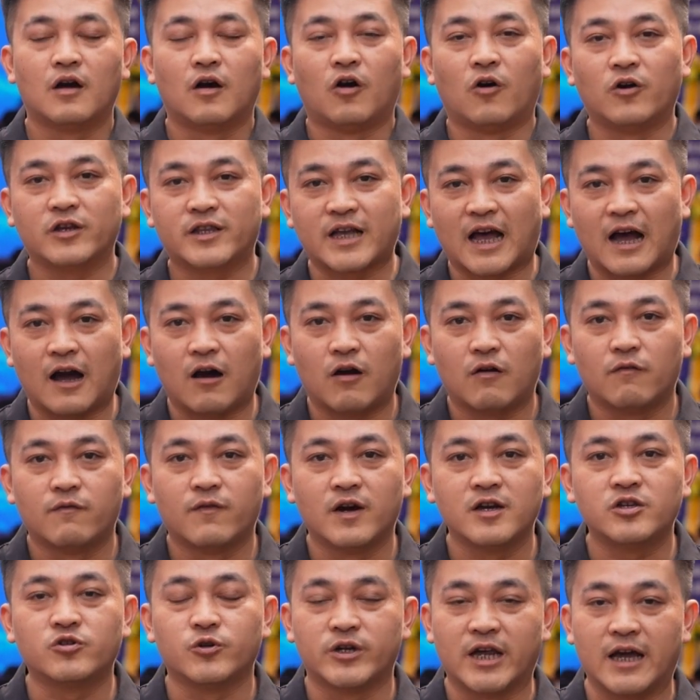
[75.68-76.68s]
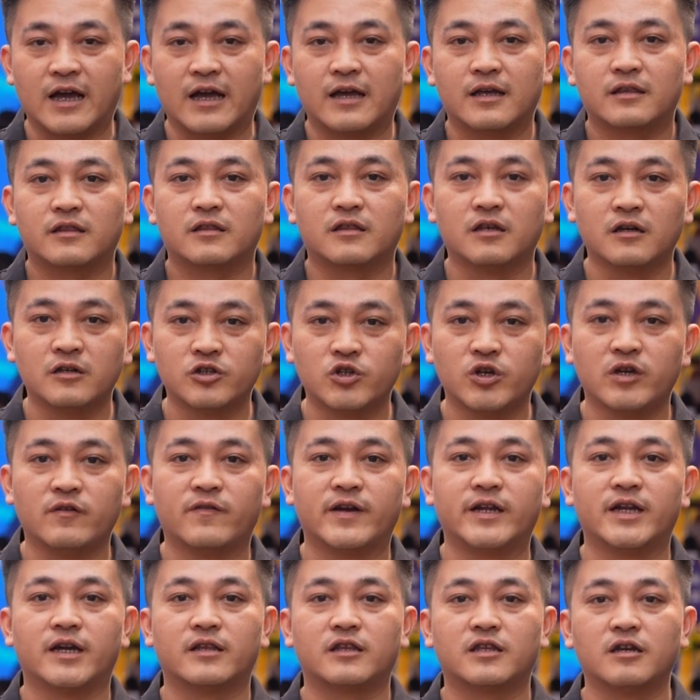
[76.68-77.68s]
Hội thảo với chủ đề Tư duy
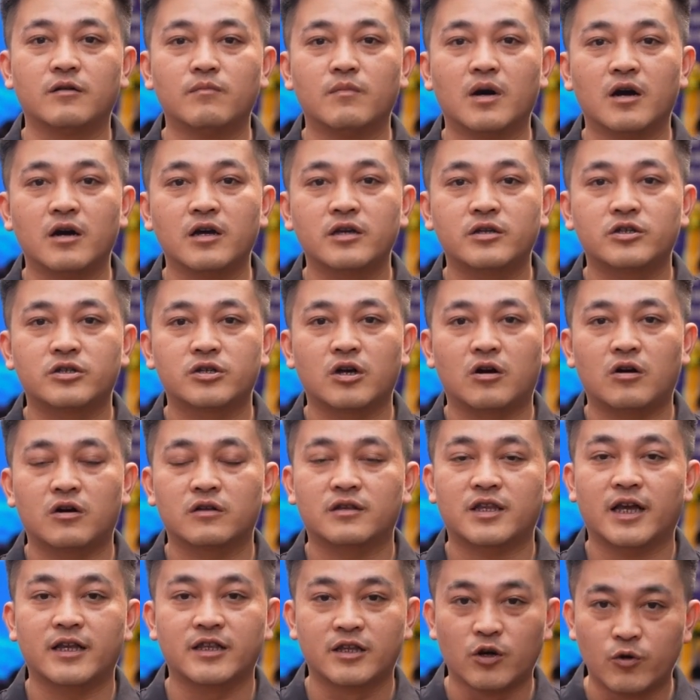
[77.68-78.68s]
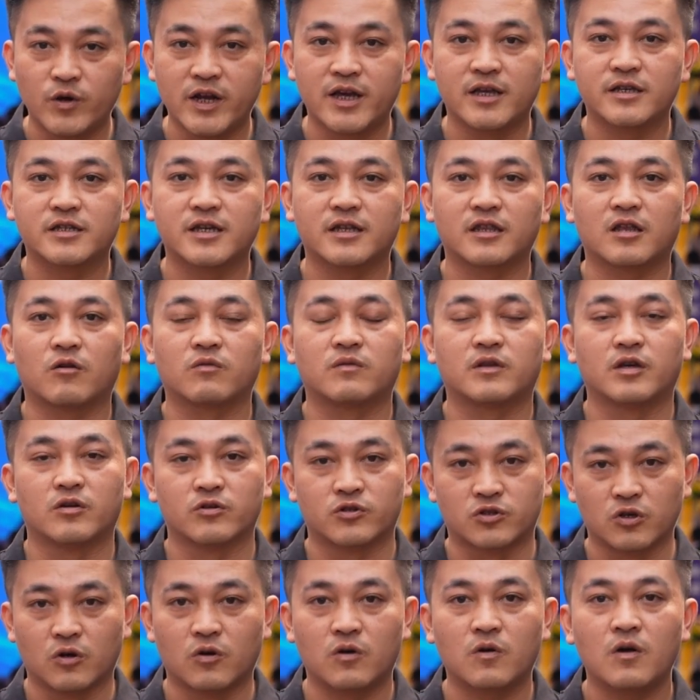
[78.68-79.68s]
và nhận thức mới cho thanh thiếu niên dân tộc thiểu
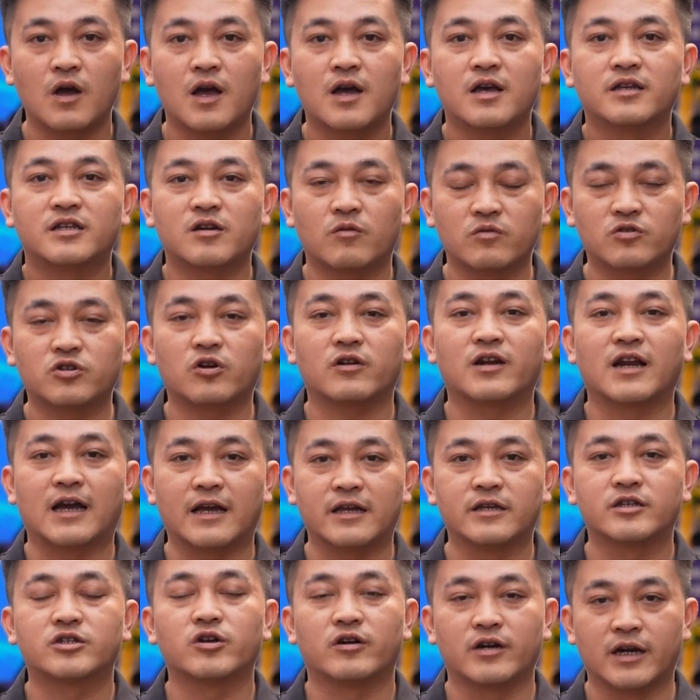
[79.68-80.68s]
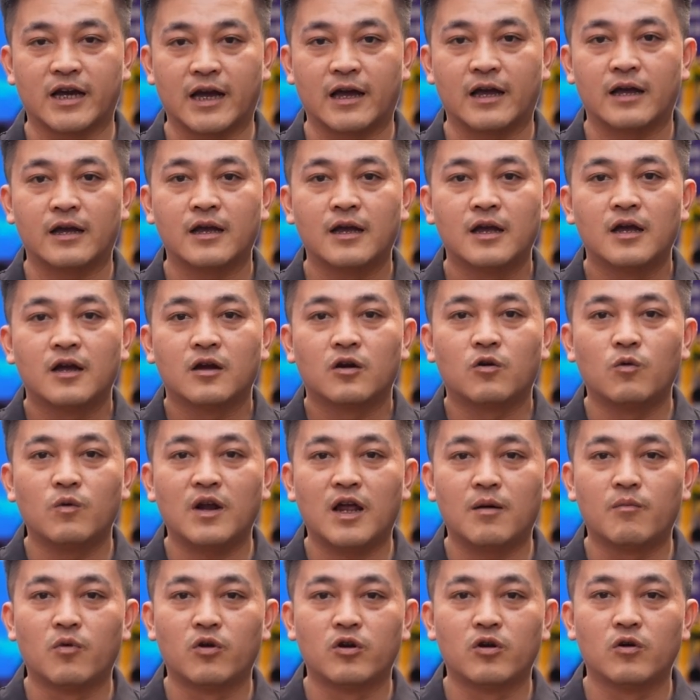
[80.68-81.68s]
số trong chọn ngành chọn nghề cũng
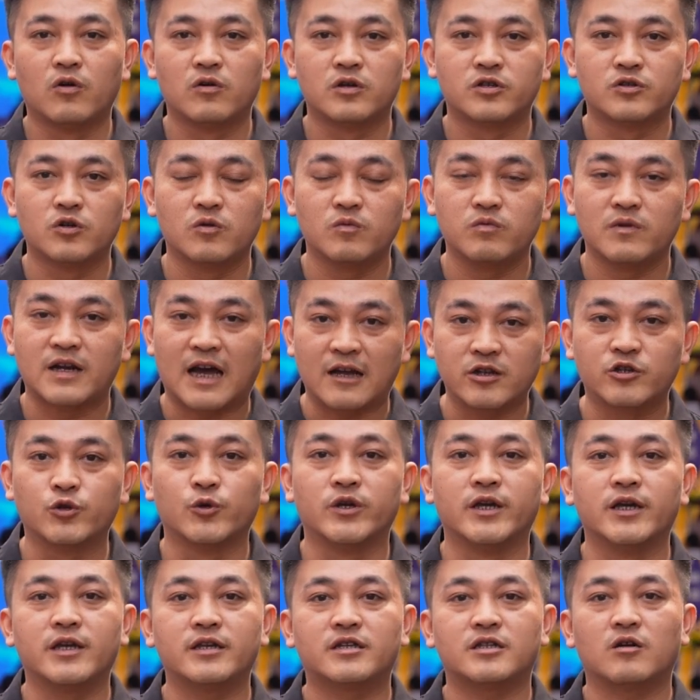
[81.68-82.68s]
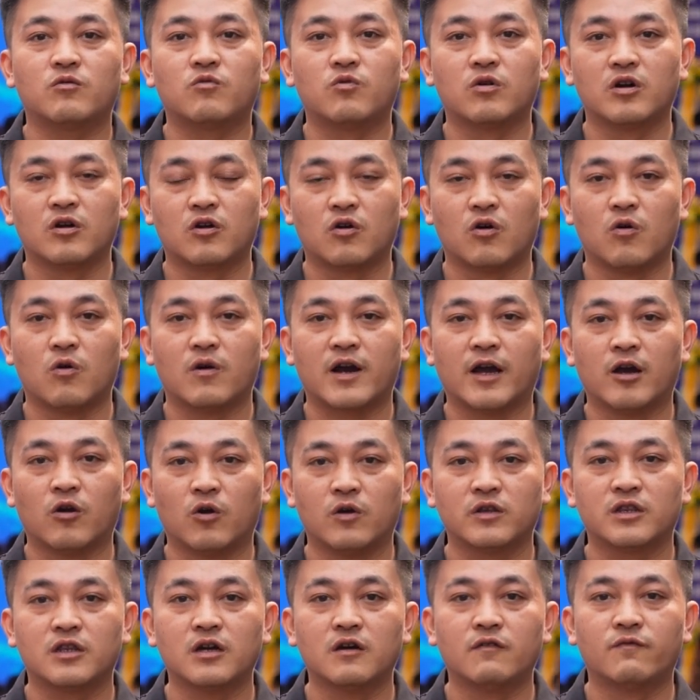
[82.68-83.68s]
là một nội dung đáng chú ý trong khuôn khổ Ngày
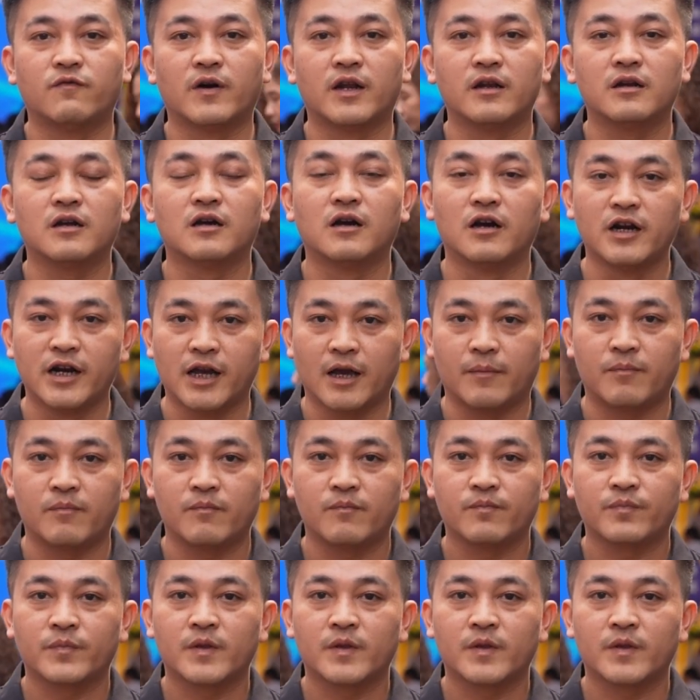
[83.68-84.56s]
hội tư vấn hướng nghiệp.